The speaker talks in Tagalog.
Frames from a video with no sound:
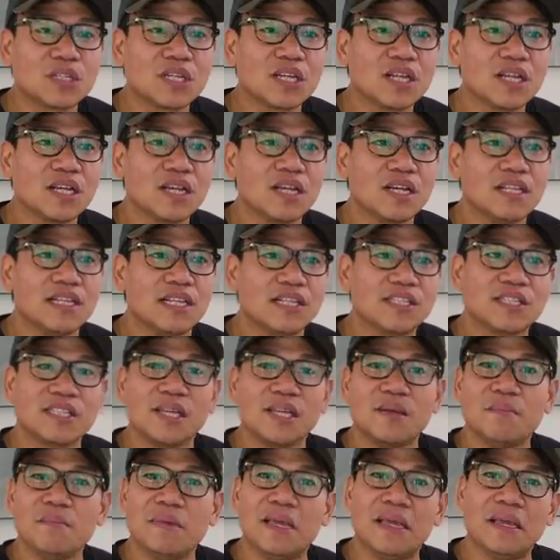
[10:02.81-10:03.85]
sa, let's
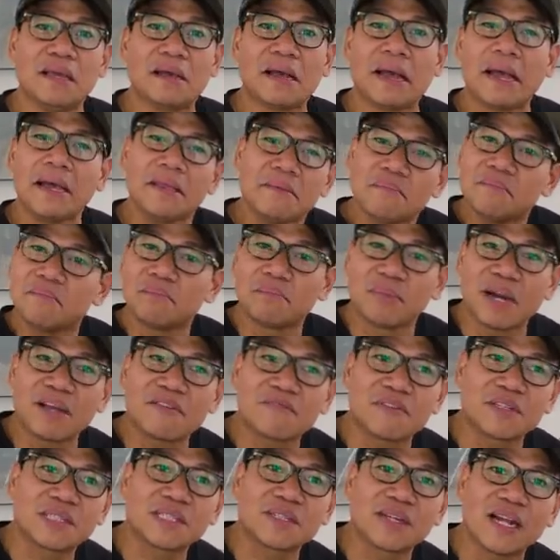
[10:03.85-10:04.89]
say, may kahit
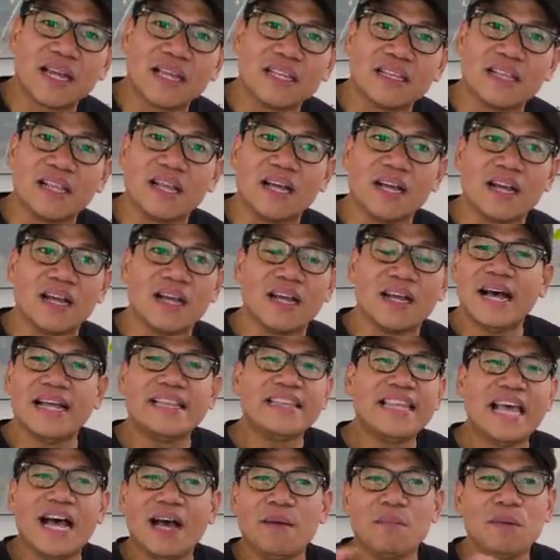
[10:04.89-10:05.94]
breakfast ride lang.
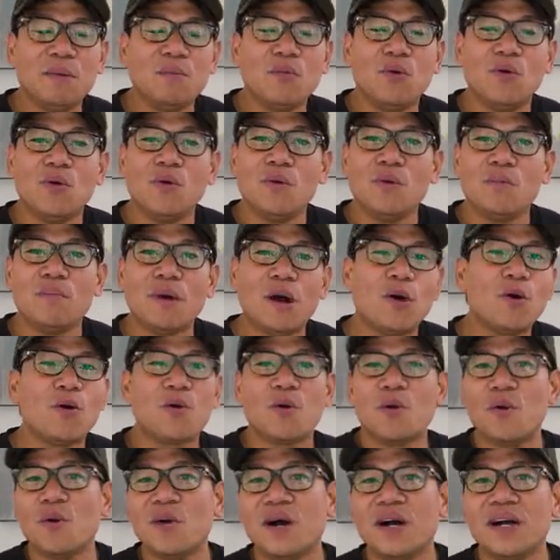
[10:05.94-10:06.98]
Ang dami mong
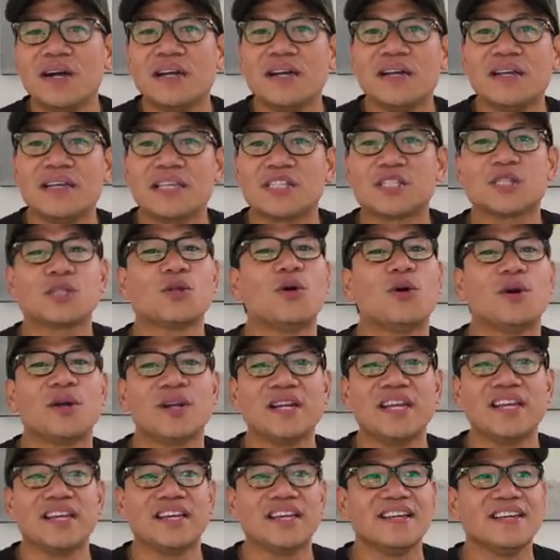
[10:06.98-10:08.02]
makukuhang
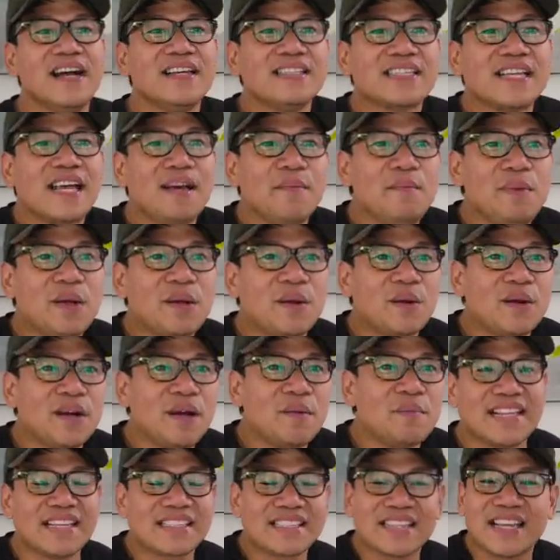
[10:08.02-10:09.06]
story eh. Ang sabi ko
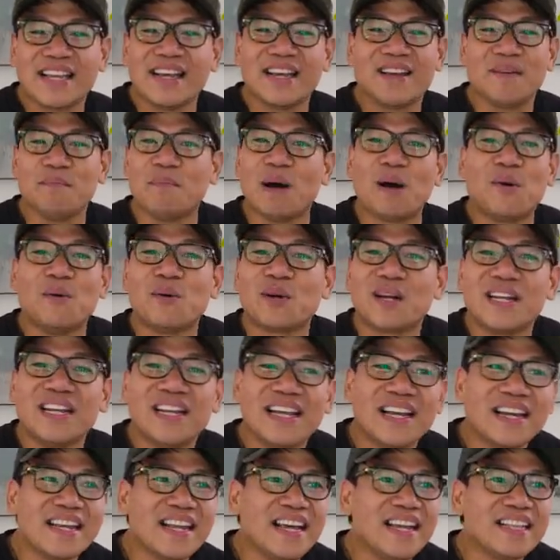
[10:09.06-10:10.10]
nga, nasa bakuran
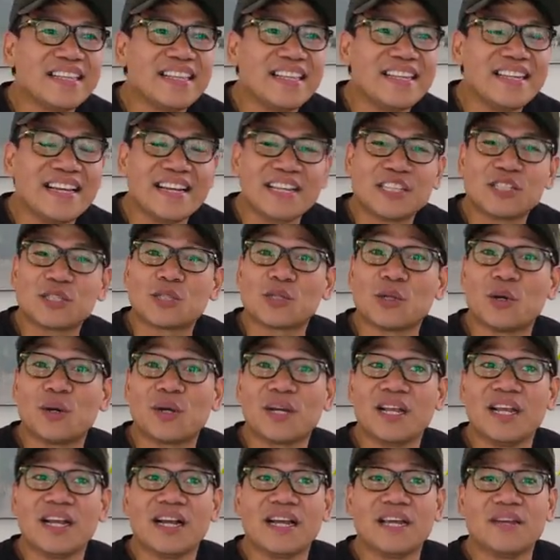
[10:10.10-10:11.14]
lang natin ang
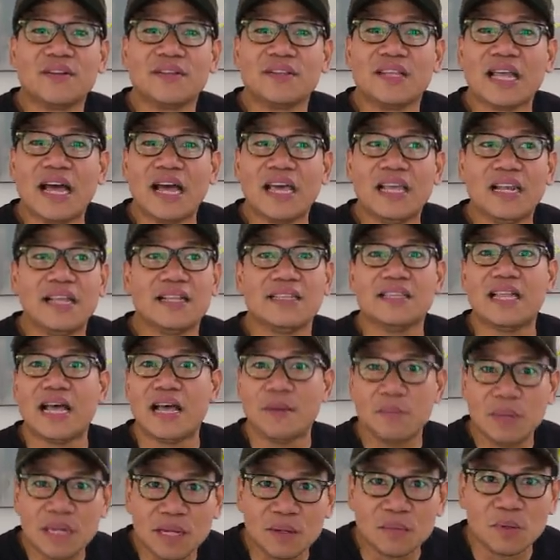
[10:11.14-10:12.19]
storya ngayon dahil dahil ang
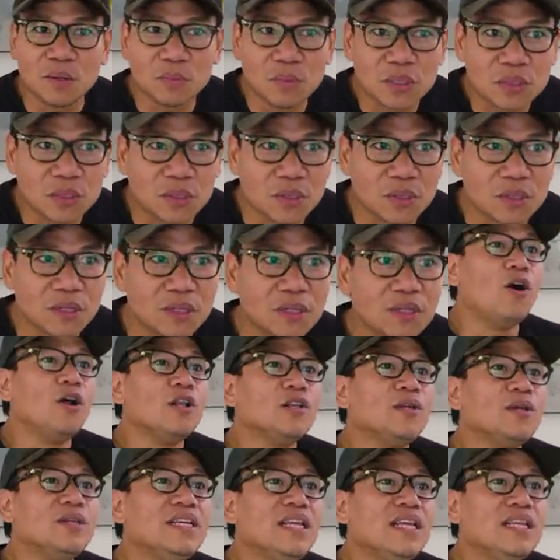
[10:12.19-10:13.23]
dami nagmamotor,
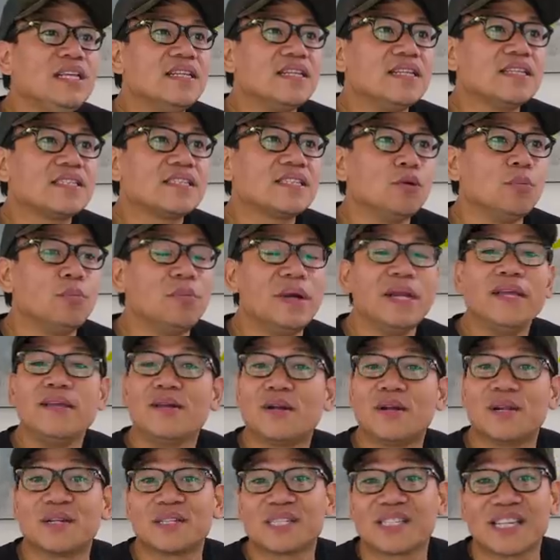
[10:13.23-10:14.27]
all you need is to bring
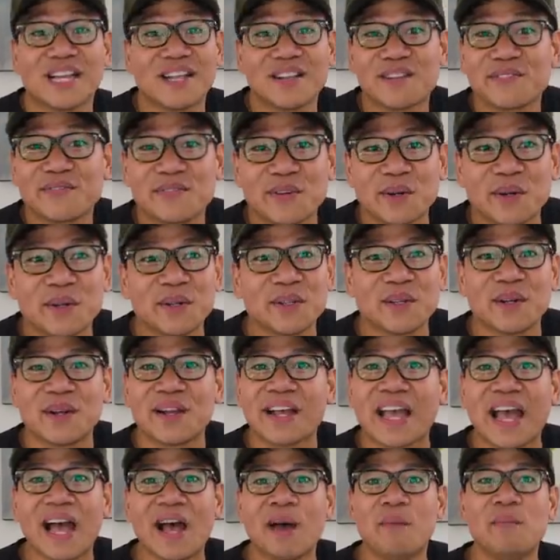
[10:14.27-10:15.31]
your cellphone, your
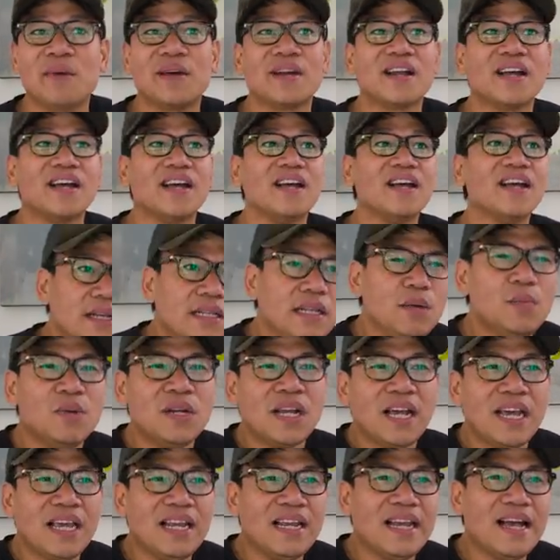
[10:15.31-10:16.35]
camera. Hindi mo
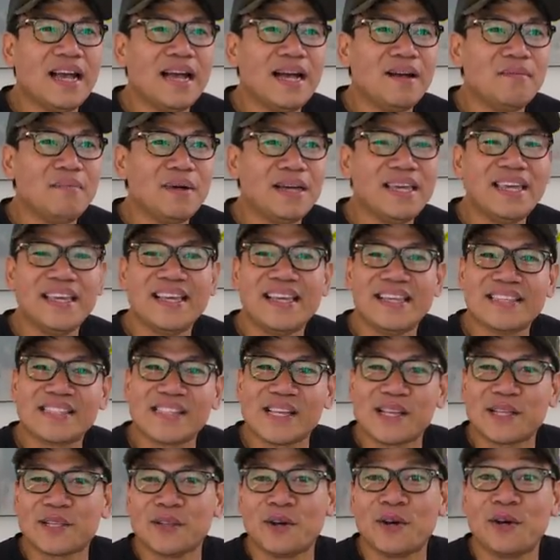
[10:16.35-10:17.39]
na kailangan maging
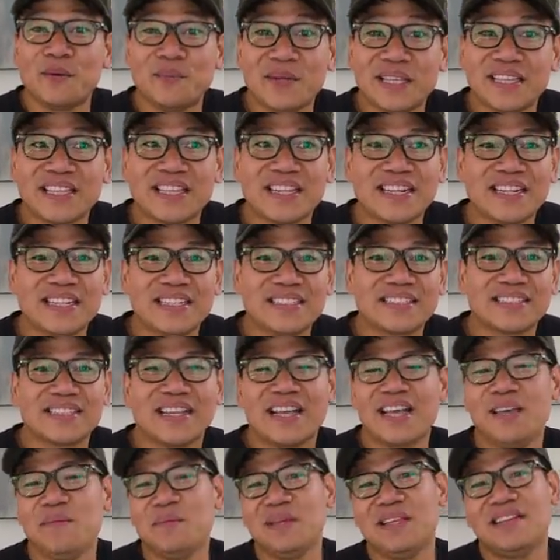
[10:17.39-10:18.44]
isang
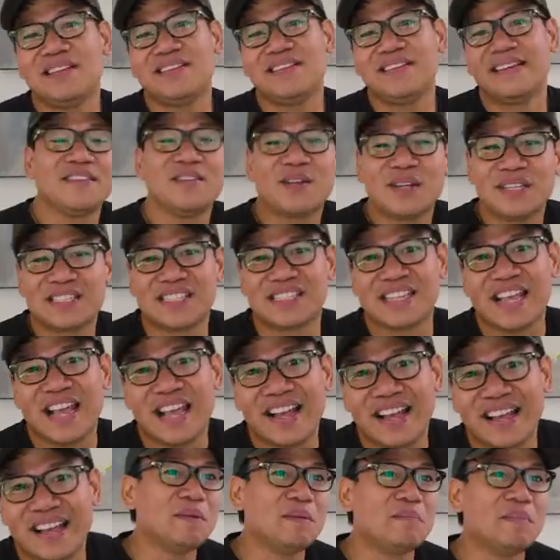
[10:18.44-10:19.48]
dokumentarista. I mean, look at
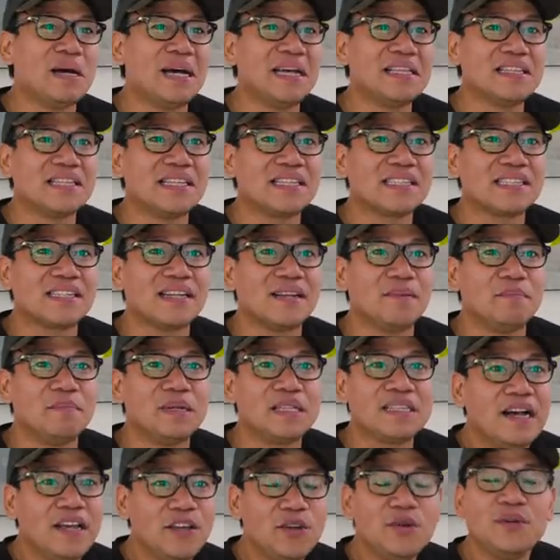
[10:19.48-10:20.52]
Zach, may banda siya.
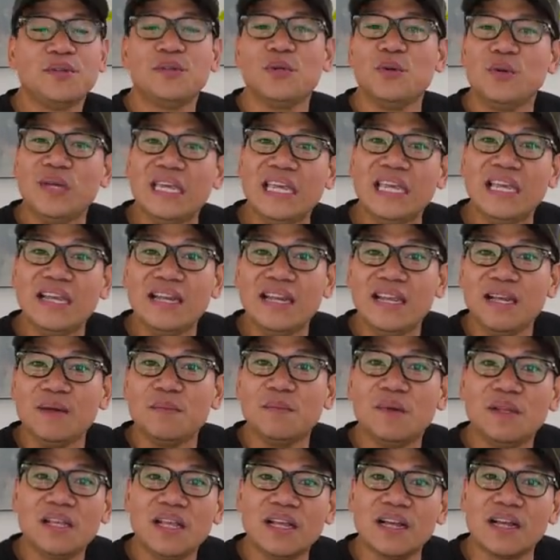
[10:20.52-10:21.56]
But ayun, yung hilig
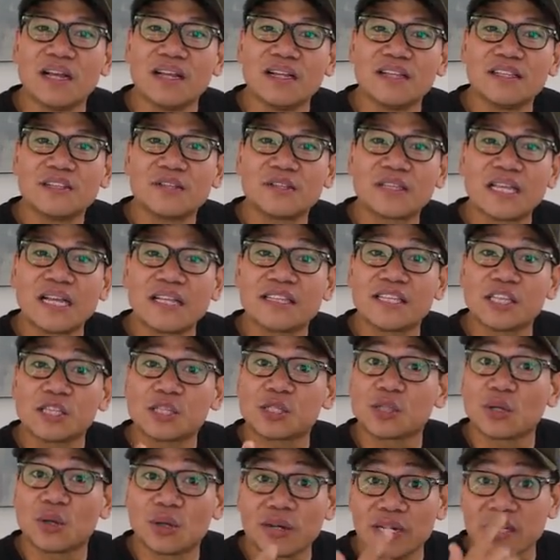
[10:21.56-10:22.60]
mo lang to tell the
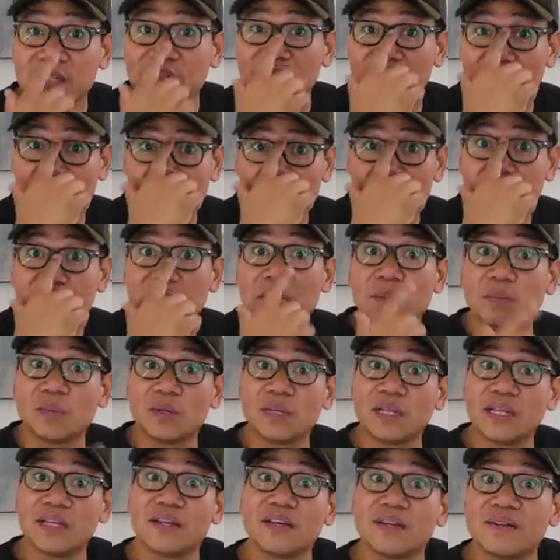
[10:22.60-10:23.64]
stories of other
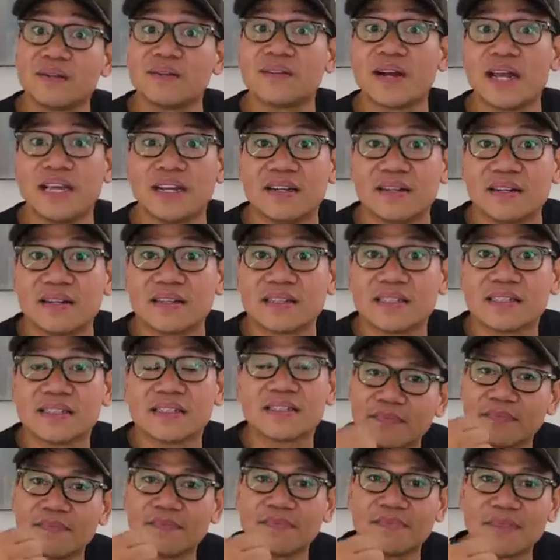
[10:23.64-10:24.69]
people and other
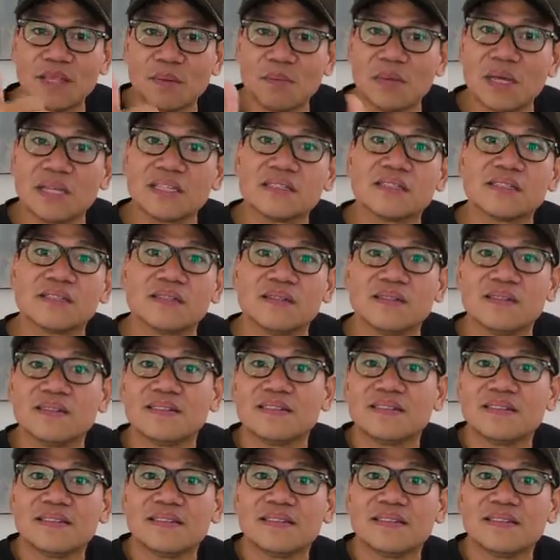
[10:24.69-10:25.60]
riders the best time.